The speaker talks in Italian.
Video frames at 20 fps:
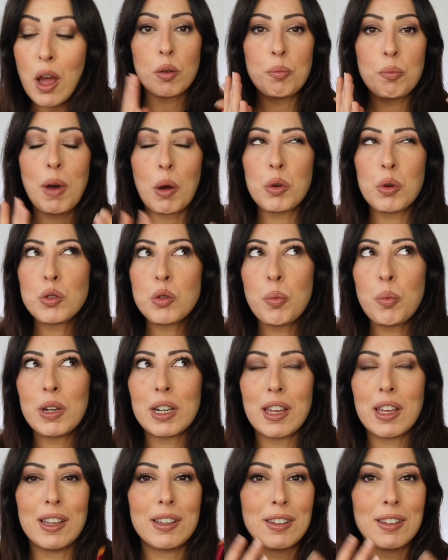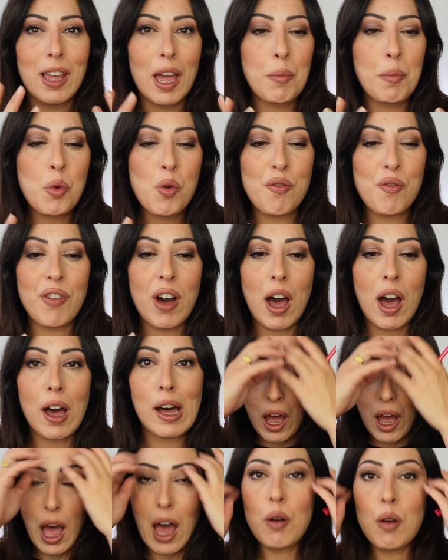ma questo perché Temu
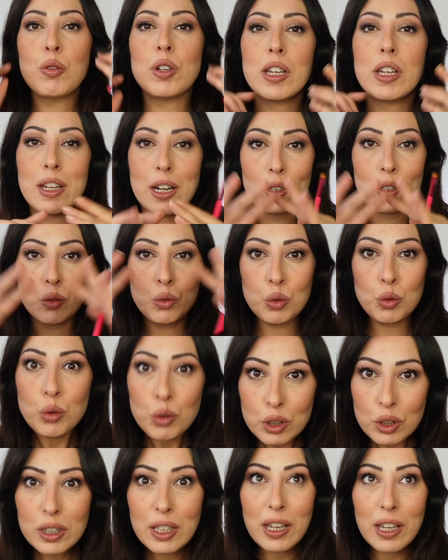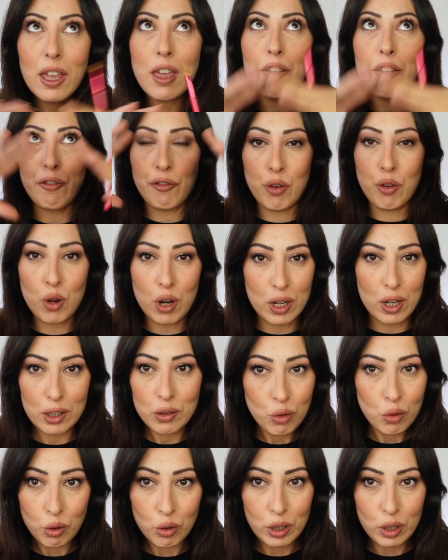va a unire tutti i
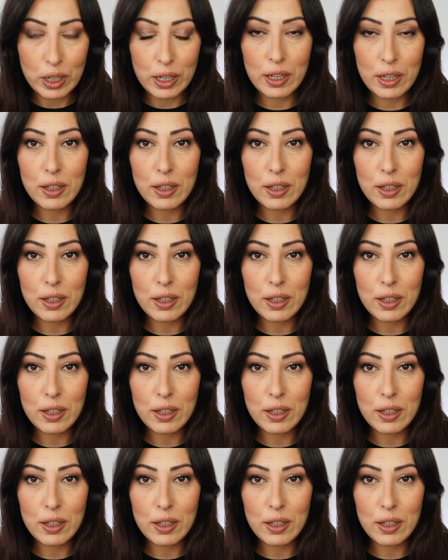fornitori